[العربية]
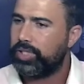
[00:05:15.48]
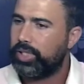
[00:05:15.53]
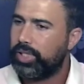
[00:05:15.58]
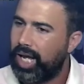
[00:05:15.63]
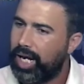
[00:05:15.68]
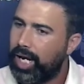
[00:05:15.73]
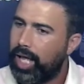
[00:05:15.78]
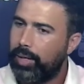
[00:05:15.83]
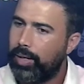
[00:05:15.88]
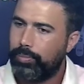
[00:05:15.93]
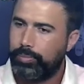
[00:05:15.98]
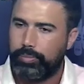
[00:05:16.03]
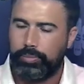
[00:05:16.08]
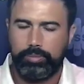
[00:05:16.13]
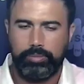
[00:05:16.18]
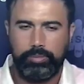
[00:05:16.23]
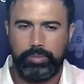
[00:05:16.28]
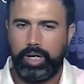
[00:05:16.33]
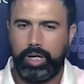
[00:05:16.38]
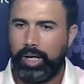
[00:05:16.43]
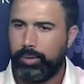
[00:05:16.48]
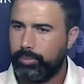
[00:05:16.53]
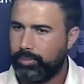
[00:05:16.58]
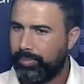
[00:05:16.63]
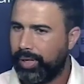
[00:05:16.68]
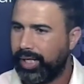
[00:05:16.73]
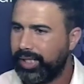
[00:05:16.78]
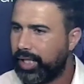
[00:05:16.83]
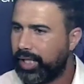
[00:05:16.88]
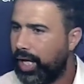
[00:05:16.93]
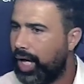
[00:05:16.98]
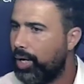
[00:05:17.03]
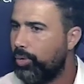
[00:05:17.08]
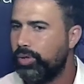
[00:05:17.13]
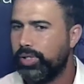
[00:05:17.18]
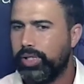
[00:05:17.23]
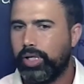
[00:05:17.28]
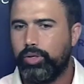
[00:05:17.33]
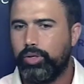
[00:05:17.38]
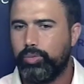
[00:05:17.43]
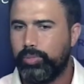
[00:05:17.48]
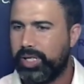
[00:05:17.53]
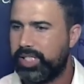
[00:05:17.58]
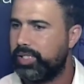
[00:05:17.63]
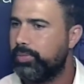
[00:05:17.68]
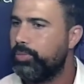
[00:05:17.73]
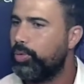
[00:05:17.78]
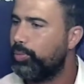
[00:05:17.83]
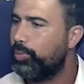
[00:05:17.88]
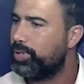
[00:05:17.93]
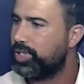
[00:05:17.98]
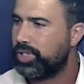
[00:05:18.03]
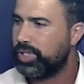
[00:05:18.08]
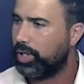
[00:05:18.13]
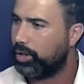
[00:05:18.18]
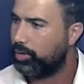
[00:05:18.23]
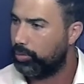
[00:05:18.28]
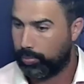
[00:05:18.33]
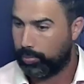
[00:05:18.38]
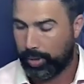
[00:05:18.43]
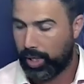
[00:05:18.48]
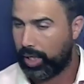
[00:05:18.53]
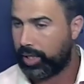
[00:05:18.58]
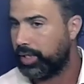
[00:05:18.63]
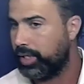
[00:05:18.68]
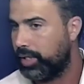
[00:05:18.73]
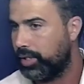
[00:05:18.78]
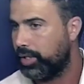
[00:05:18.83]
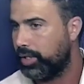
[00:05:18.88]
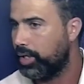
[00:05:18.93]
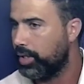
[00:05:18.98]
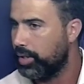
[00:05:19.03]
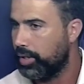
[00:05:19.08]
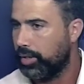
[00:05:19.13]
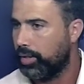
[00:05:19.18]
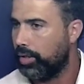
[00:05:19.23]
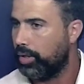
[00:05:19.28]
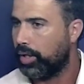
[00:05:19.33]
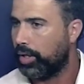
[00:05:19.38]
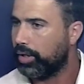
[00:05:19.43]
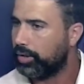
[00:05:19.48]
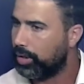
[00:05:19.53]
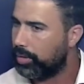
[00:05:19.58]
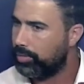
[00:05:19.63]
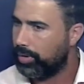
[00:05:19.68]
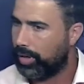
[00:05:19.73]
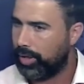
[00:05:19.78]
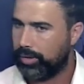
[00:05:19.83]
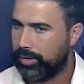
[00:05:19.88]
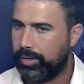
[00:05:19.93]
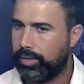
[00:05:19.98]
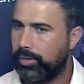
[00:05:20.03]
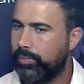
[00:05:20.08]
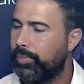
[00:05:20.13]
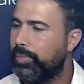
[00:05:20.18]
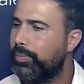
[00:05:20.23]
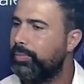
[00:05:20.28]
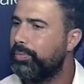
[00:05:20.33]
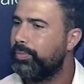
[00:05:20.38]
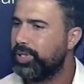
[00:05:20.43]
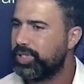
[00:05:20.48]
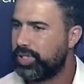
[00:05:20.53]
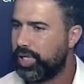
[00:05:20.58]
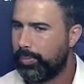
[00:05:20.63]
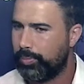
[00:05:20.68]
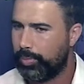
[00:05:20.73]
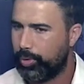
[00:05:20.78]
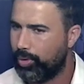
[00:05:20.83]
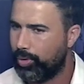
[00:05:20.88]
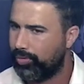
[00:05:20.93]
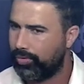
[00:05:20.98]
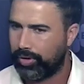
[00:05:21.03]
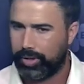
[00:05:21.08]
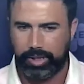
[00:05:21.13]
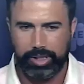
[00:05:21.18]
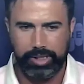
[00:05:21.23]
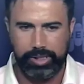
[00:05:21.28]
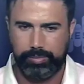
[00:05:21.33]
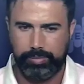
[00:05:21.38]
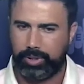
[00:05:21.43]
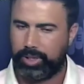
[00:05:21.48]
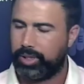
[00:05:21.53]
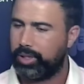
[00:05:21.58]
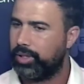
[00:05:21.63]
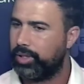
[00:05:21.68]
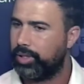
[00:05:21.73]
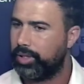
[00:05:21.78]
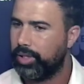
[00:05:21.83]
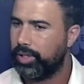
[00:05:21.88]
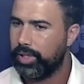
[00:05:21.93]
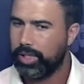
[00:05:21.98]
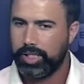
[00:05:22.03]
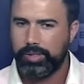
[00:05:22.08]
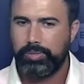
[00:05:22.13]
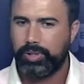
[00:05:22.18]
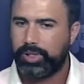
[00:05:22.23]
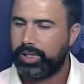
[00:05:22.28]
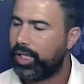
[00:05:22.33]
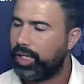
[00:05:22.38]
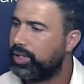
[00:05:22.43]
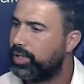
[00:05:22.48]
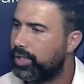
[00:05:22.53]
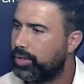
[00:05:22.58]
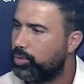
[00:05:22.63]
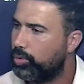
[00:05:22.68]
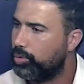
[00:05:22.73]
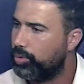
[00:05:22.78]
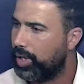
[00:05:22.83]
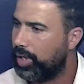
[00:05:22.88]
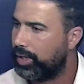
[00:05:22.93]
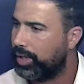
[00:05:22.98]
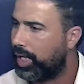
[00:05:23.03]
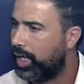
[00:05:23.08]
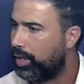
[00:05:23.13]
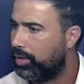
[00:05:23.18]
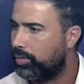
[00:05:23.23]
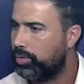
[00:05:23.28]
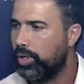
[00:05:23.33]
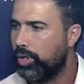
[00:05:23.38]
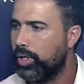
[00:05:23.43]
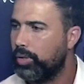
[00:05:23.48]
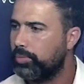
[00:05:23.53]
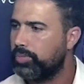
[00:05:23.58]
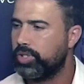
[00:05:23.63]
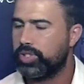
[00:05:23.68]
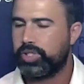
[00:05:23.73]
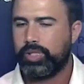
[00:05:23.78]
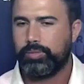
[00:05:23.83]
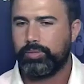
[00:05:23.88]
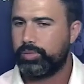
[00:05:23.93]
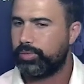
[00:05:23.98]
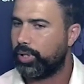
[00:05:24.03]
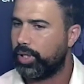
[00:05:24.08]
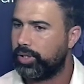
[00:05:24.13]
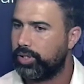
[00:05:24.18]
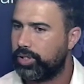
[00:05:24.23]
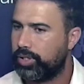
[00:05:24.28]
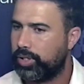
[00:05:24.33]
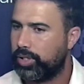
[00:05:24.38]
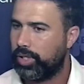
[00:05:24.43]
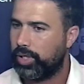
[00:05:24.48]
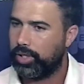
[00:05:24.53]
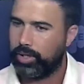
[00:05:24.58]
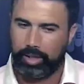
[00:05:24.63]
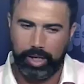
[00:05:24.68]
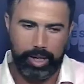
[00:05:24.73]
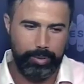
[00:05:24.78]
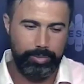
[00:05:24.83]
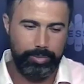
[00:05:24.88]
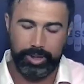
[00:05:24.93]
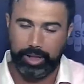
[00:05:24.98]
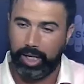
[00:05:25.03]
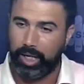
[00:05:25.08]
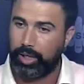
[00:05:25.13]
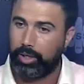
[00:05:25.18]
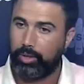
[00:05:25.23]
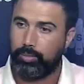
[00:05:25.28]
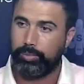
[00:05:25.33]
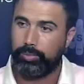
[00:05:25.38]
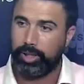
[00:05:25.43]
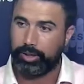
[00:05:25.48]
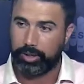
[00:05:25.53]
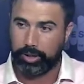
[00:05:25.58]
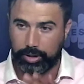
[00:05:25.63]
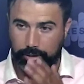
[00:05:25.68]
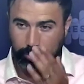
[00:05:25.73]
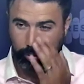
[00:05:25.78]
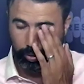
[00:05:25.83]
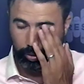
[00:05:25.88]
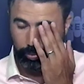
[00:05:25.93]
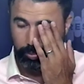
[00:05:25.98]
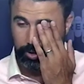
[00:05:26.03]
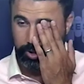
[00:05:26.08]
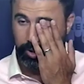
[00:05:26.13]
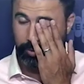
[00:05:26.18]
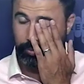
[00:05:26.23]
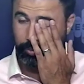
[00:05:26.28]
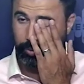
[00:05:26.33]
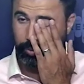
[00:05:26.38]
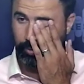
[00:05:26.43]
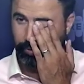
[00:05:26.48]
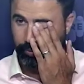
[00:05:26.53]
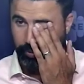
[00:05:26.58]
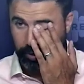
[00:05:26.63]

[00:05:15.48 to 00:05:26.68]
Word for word: بو امبورت ما نجمش اللي في الغدا يفيق بها فما بالك بانسان بعيد ياسر على الجروب سو كي في عاش قلت لك قلت لك ضميرنا مرتاح آه اللي اللي يستاهل باش يلعب